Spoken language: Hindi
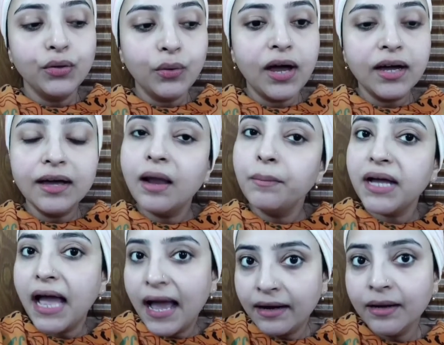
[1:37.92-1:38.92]
तो अगर आपका
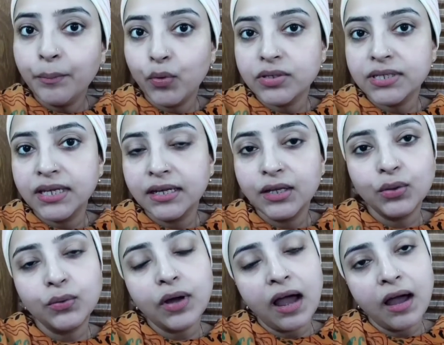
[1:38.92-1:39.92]
एक्ने प्रोन स्किन है तो
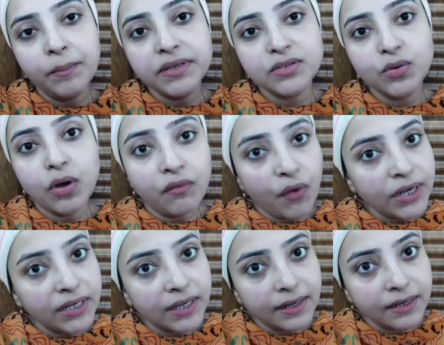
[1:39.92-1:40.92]
आप इसको अवॉइड
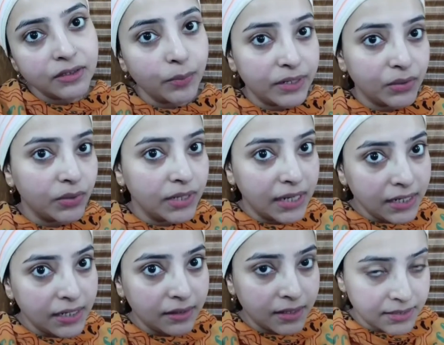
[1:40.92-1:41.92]
करें टोमेटो नहीं
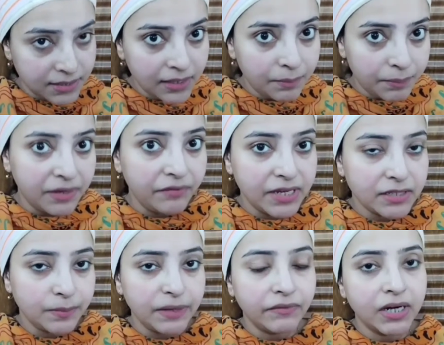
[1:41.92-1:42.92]
घसें अपने फेस
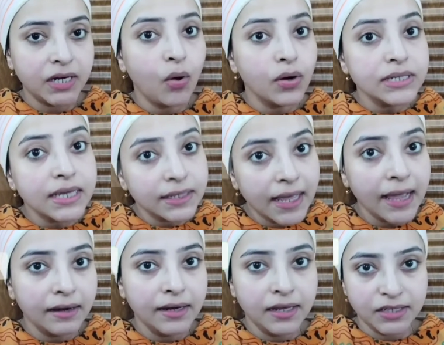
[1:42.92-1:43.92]
पे वरना और ज़्यादा
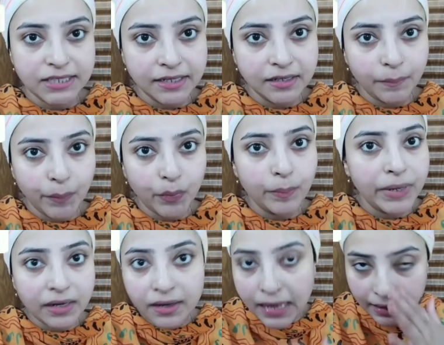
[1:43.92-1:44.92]
एक्ने आ जाएगी आपको
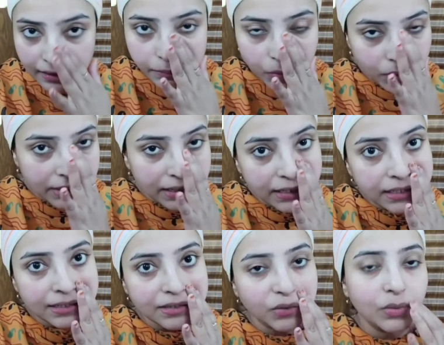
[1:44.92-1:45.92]
मेरा एक्ने प्रोन नहीं
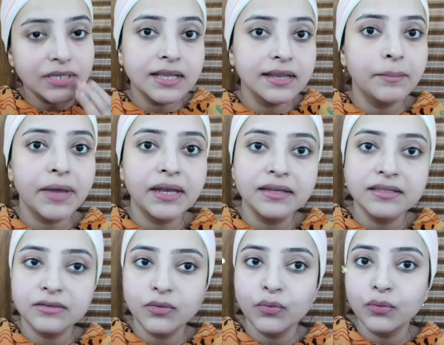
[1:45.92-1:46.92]
है तो इसलिए मैंने
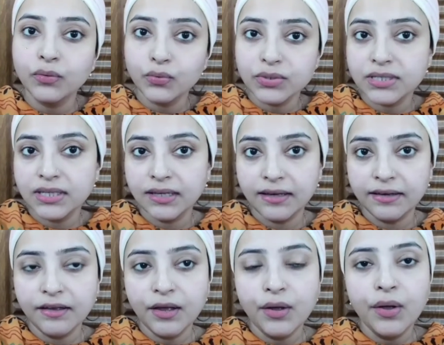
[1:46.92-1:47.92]
इसको यूज़ किया है
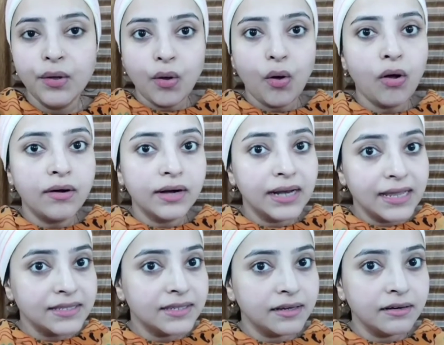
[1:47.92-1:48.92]
और
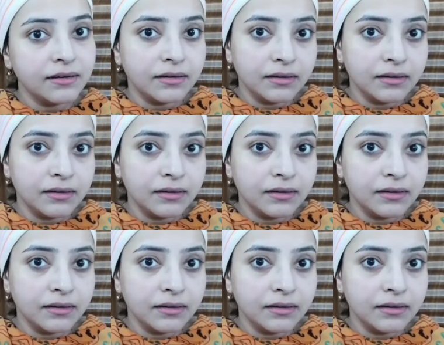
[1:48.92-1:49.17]
क्लेंज़र